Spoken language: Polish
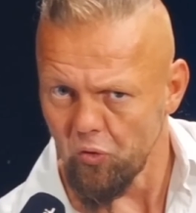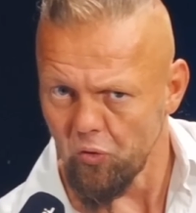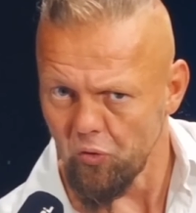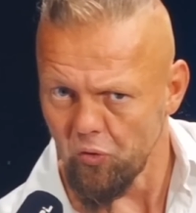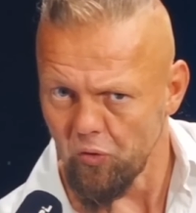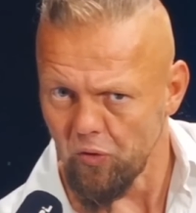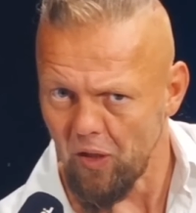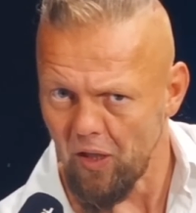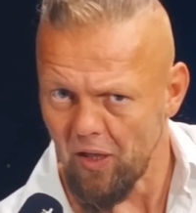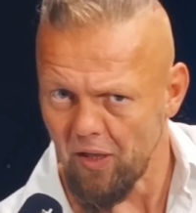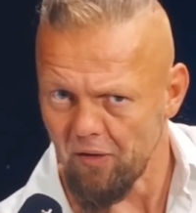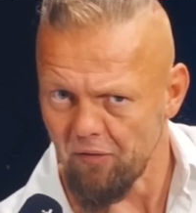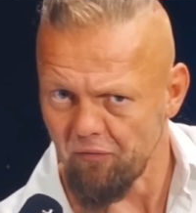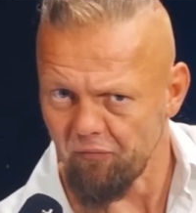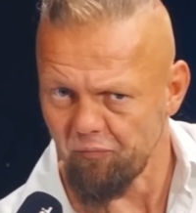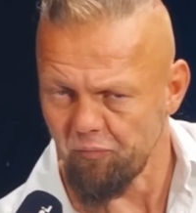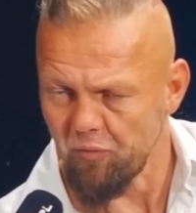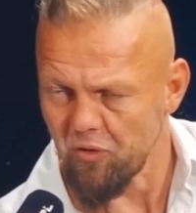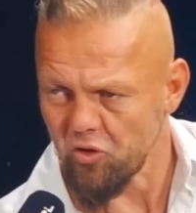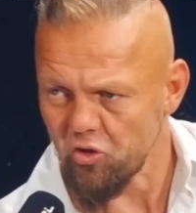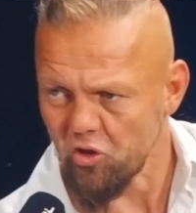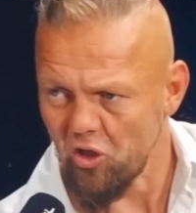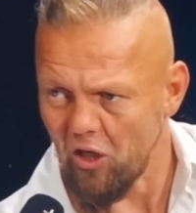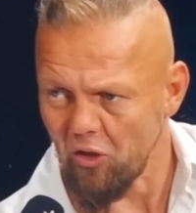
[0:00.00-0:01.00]
nie? W
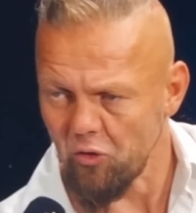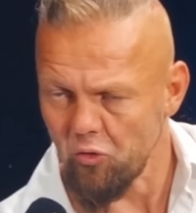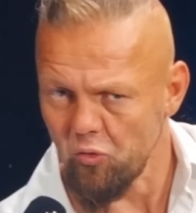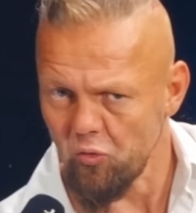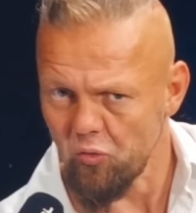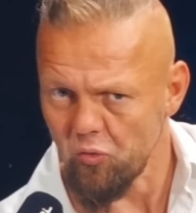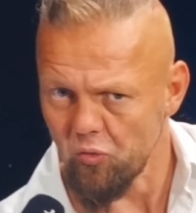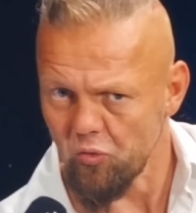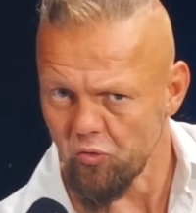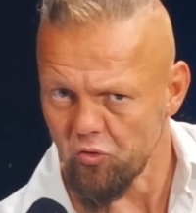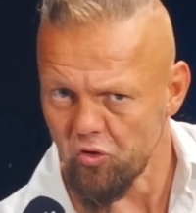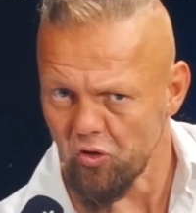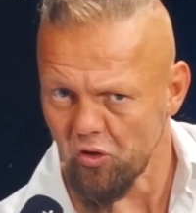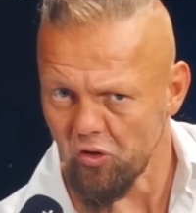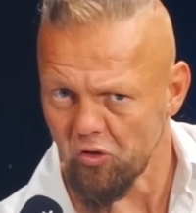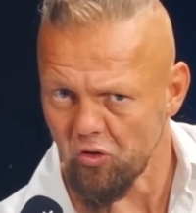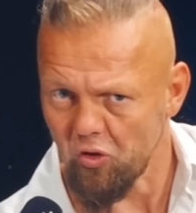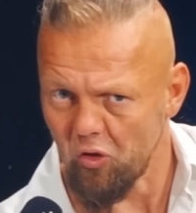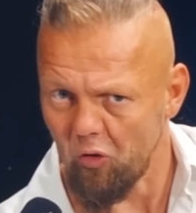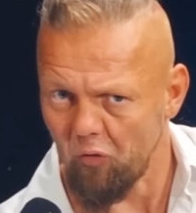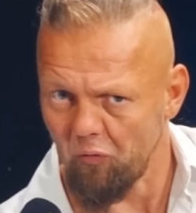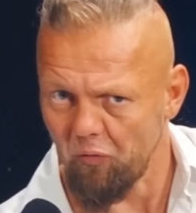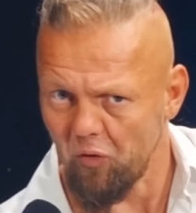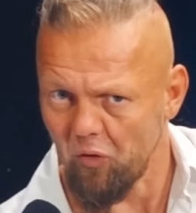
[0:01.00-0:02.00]
mieszkaniu, czy
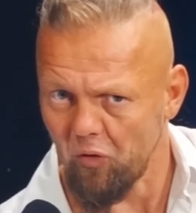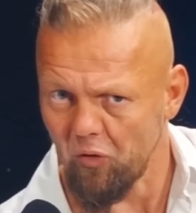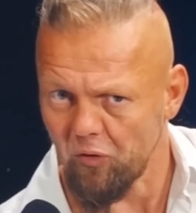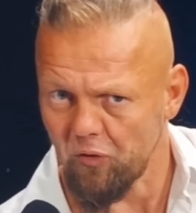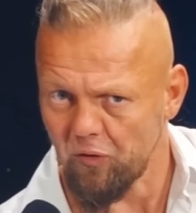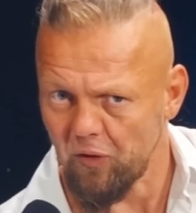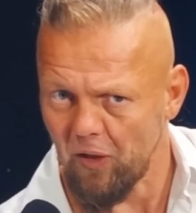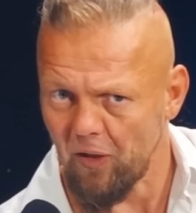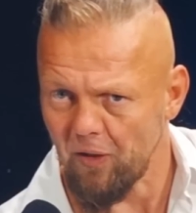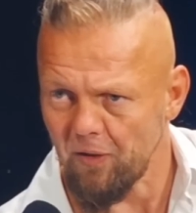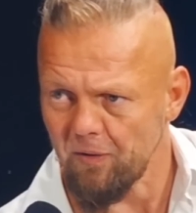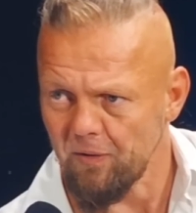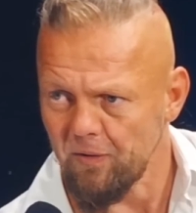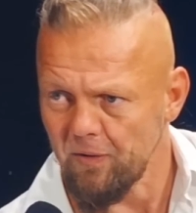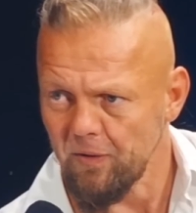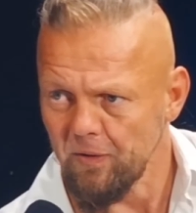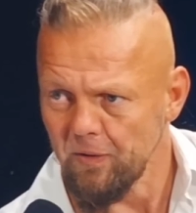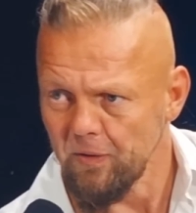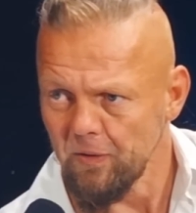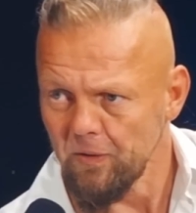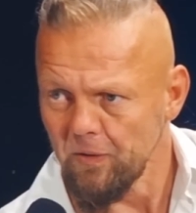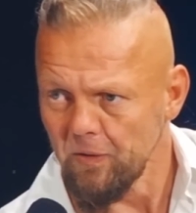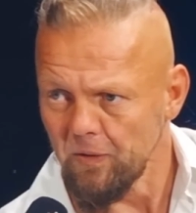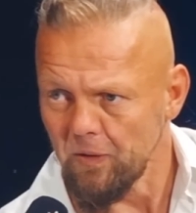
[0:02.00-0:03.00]
gdziekolwiek ten.
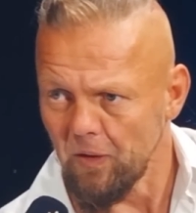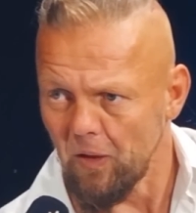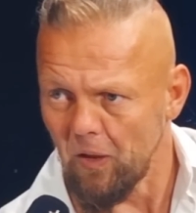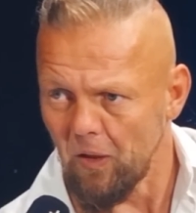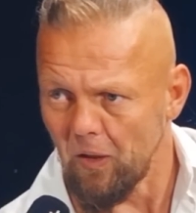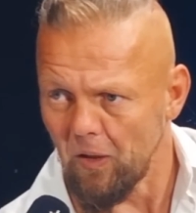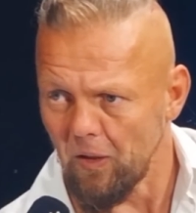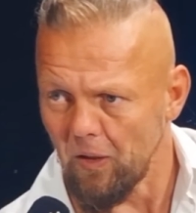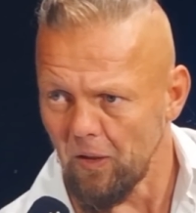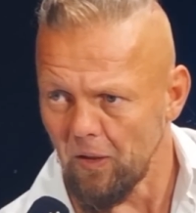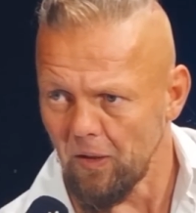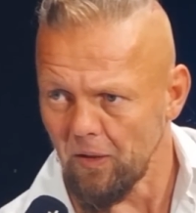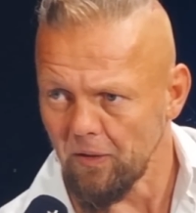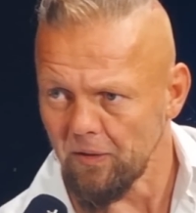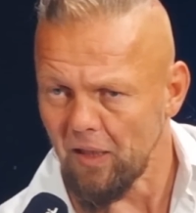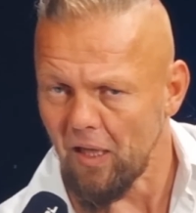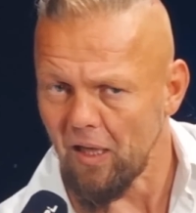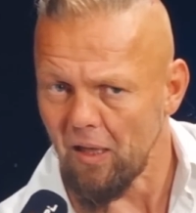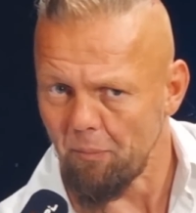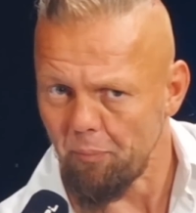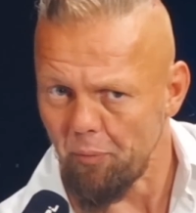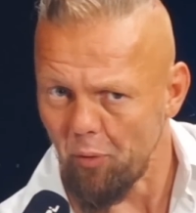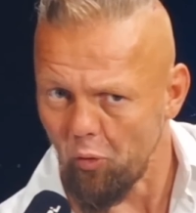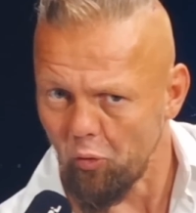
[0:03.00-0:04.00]
A
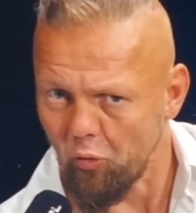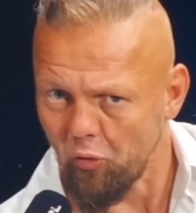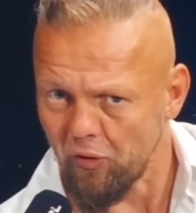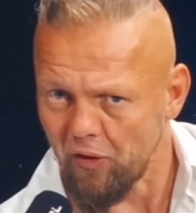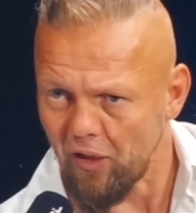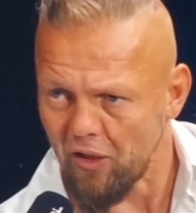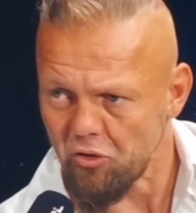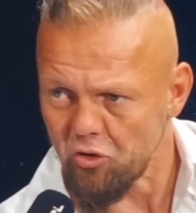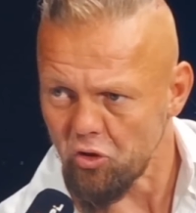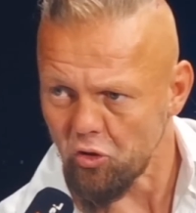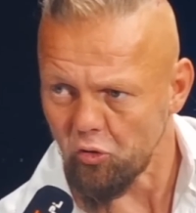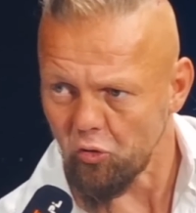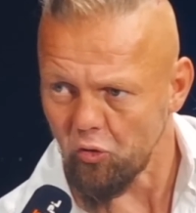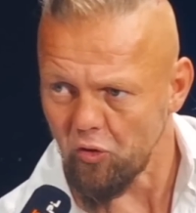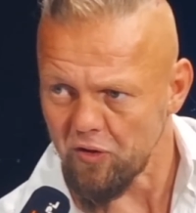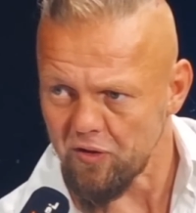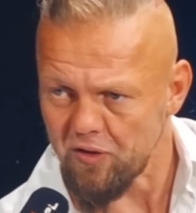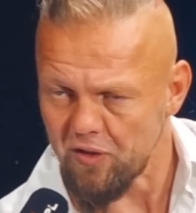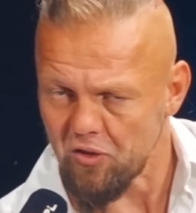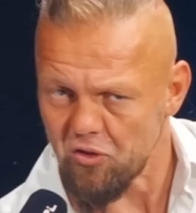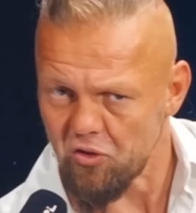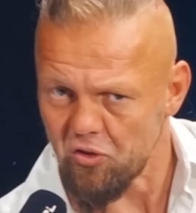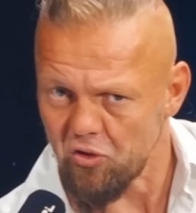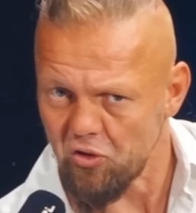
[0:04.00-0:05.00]
najlepiej oglądajcie to,
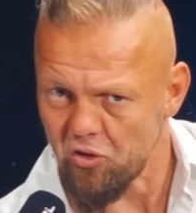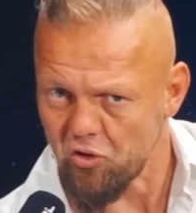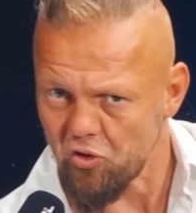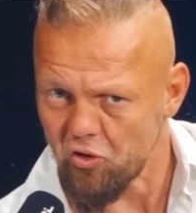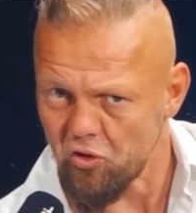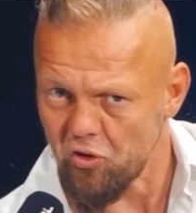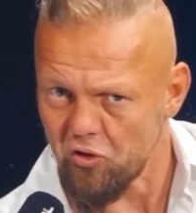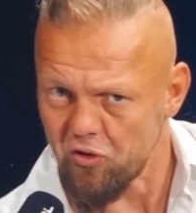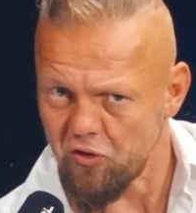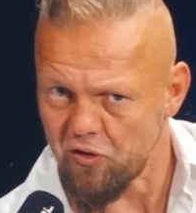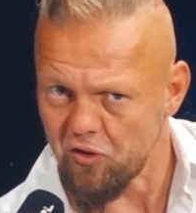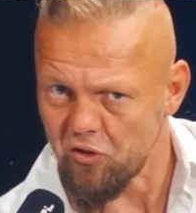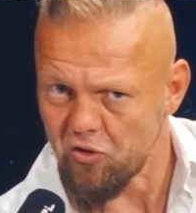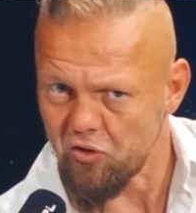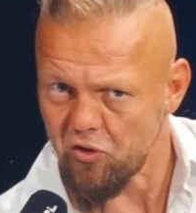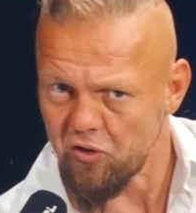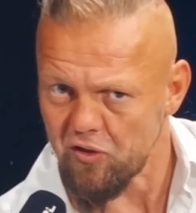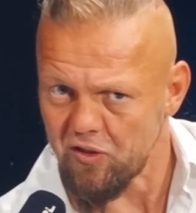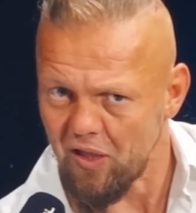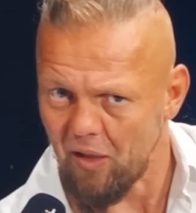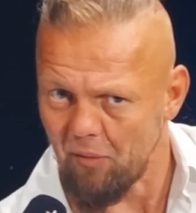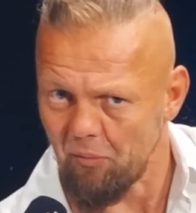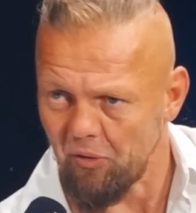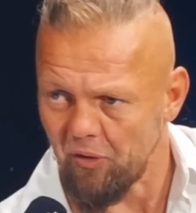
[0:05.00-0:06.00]
jesteś, jeżeli jesteście
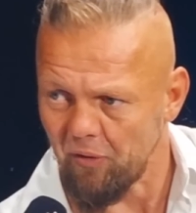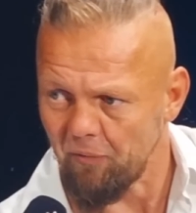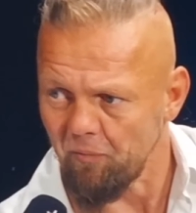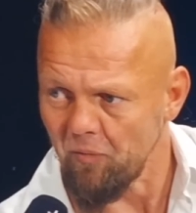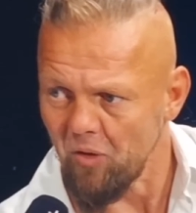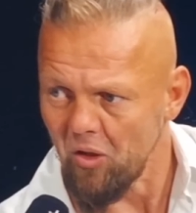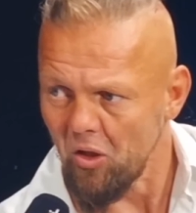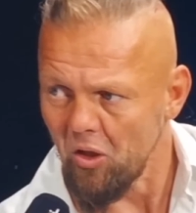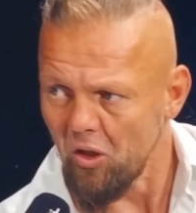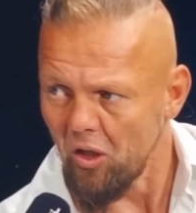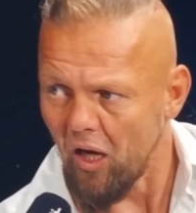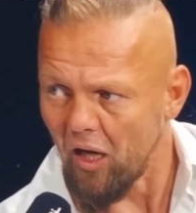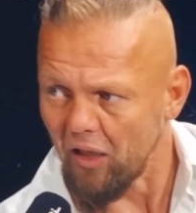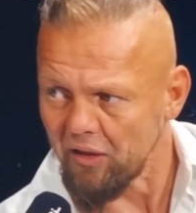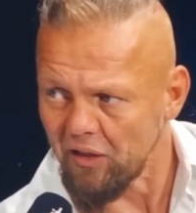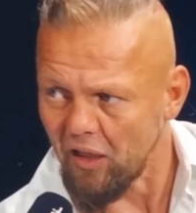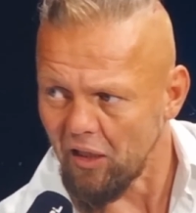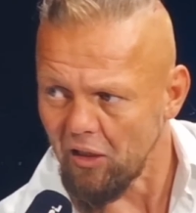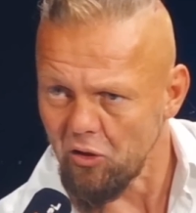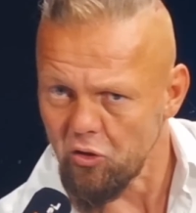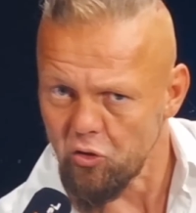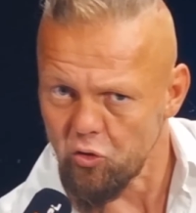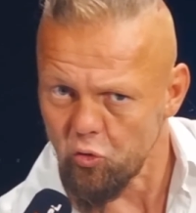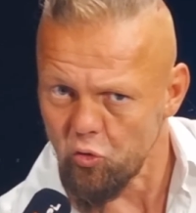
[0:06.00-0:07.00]
sami.
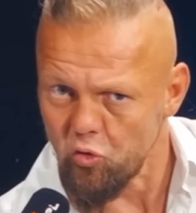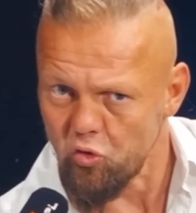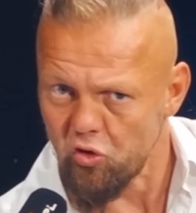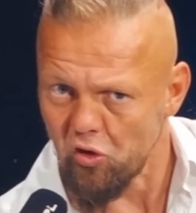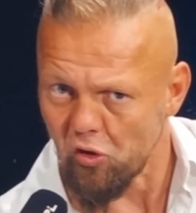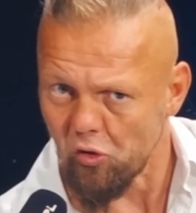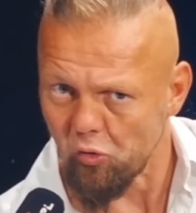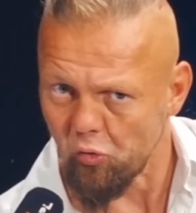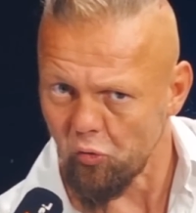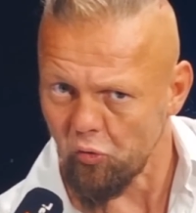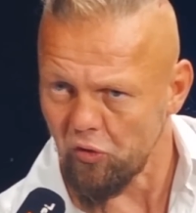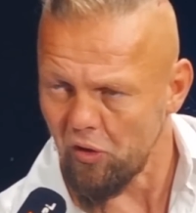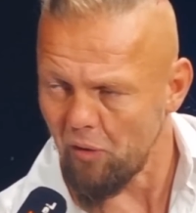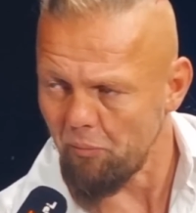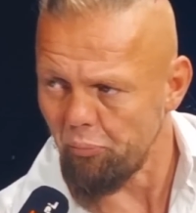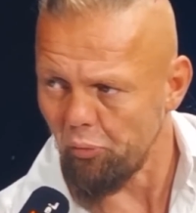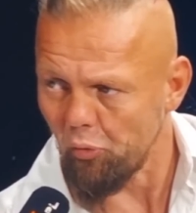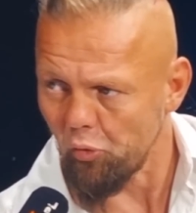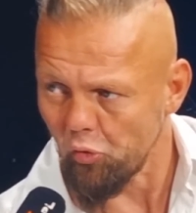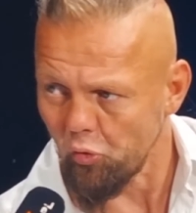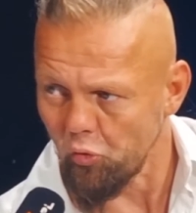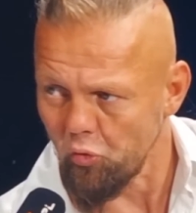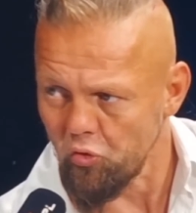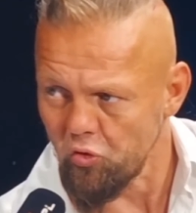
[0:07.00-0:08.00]
Analizujcie rundę
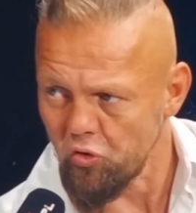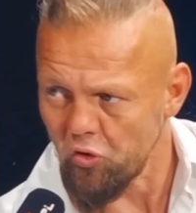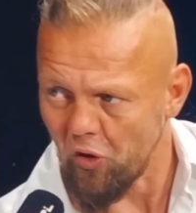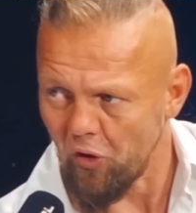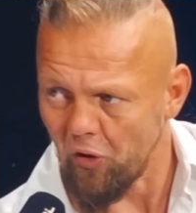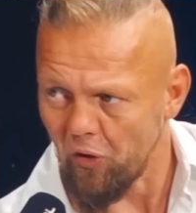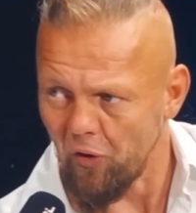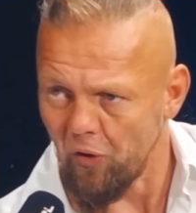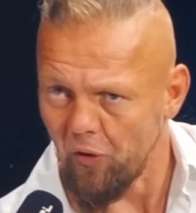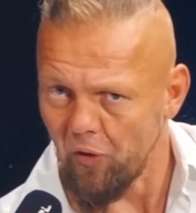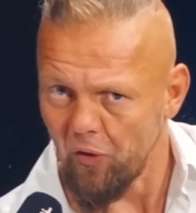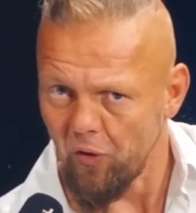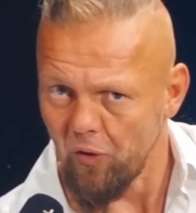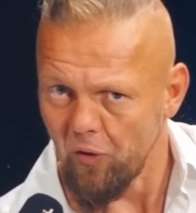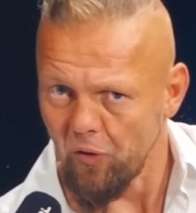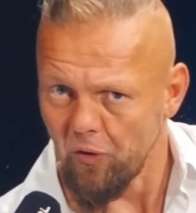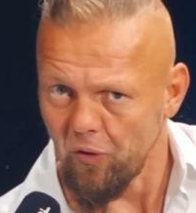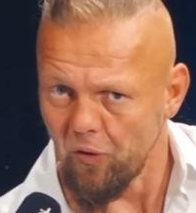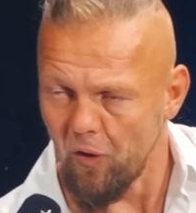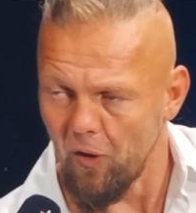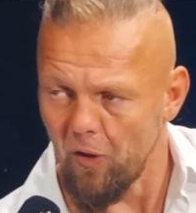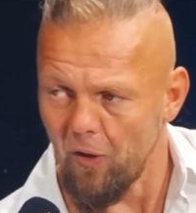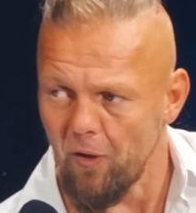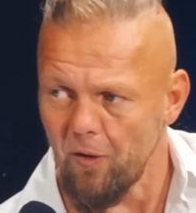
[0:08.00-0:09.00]
po rundzie,
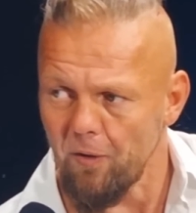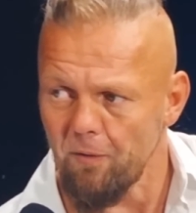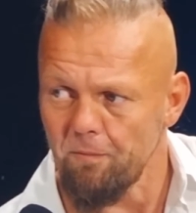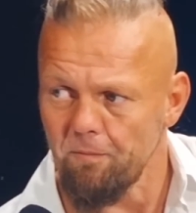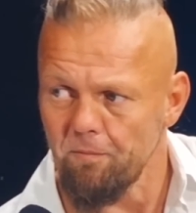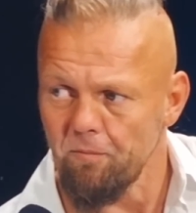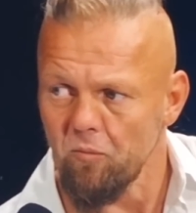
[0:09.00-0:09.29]
nie?